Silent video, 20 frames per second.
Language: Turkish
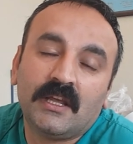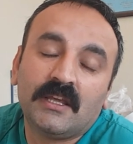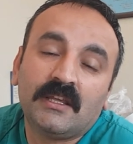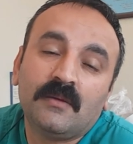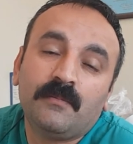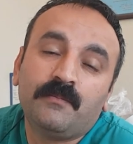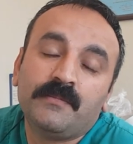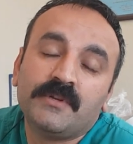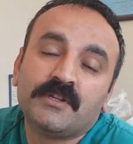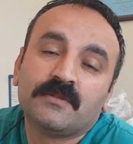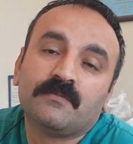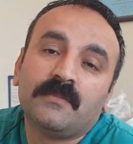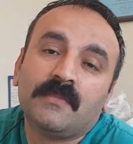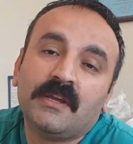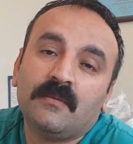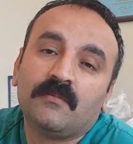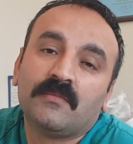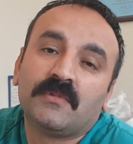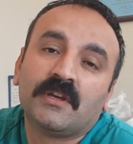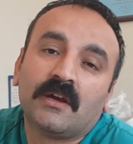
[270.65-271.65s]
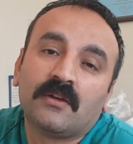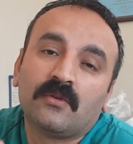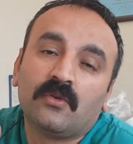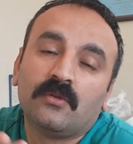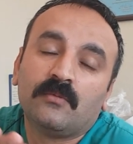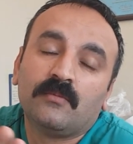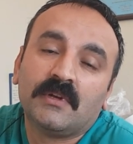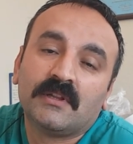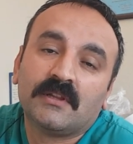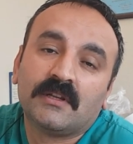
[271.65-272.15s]
Ekip biçme imkanı
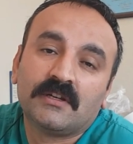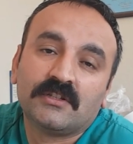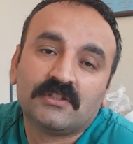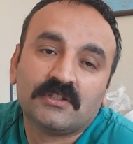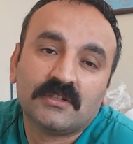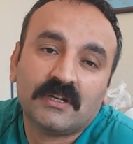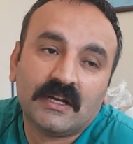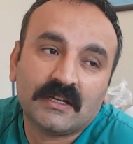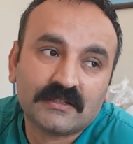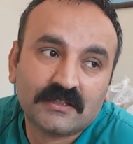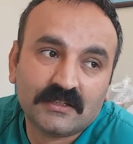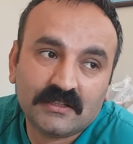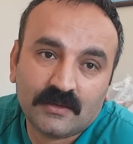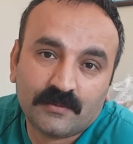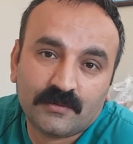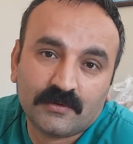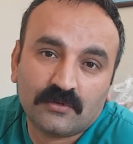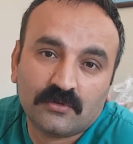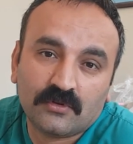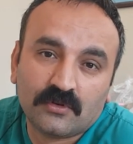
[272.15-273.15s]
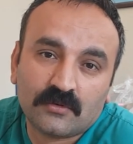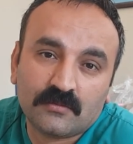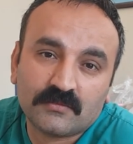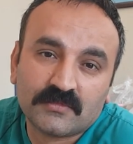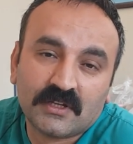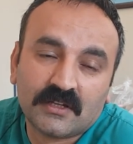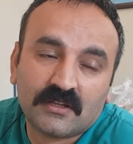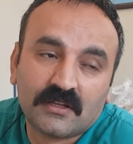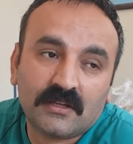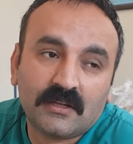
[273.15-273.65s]
olmayanlar için hasıl yapın diyorum
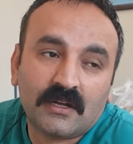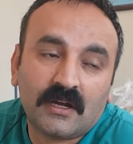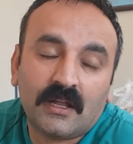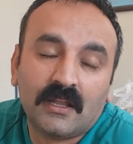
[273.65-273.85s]
zaten.